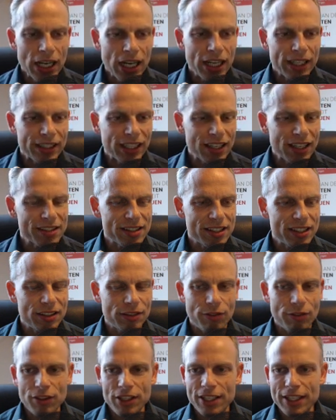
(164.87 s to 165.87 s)
Das
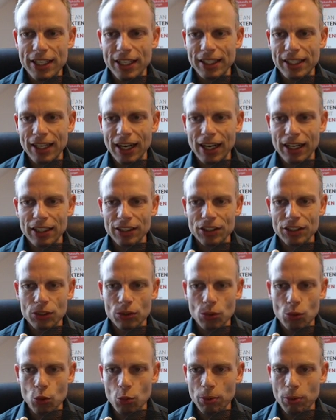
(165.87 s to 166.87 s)
sind wichtige
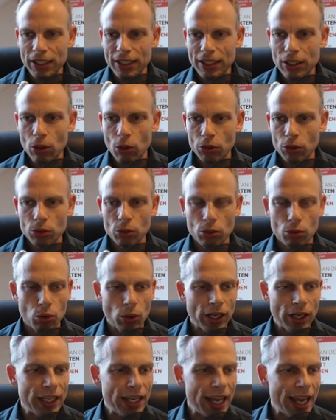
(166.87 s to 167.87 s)
Nachrichten über die
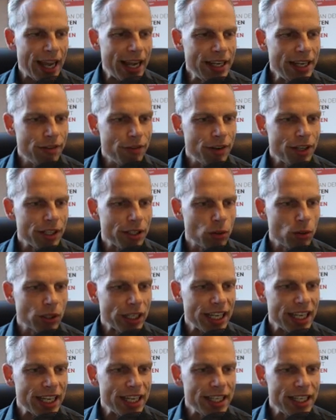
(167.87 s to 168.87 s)
konjunkturelle
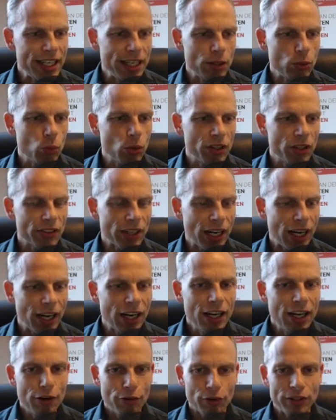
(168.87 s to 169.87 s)
Entwicklung in den den
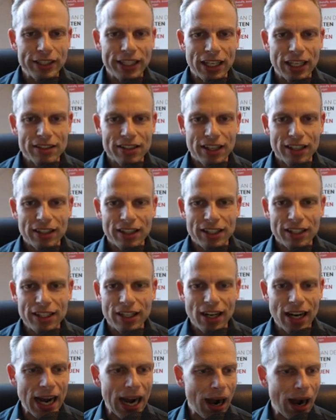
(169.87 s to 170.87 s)
USA von der Seite
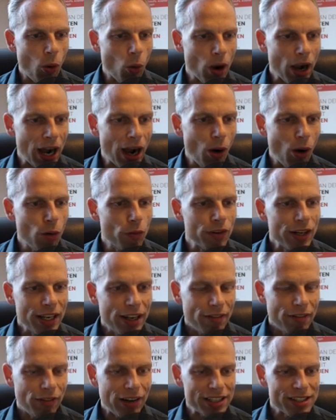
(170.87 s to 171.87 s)
hier Augen auf.
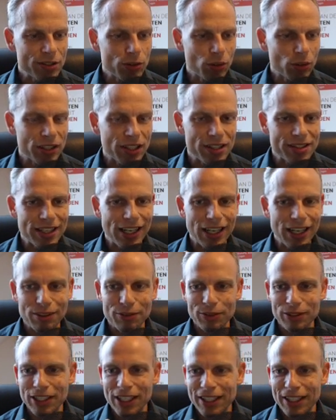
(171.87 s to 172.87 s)
Was dort
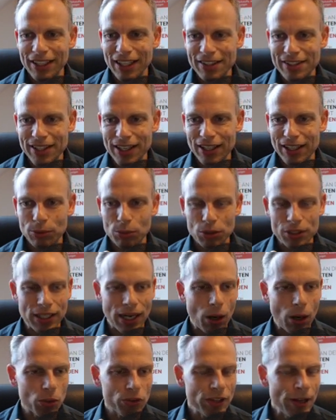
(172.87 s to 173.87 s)
gesagt wird, das kann
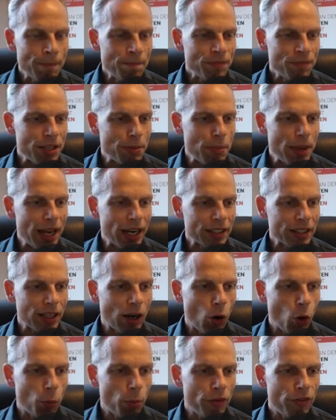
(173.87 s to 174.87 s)
durchaus die
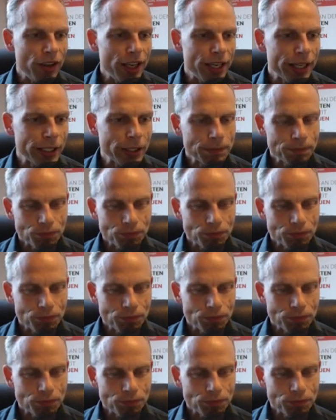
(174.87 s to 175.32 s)
Märkte auch bewegen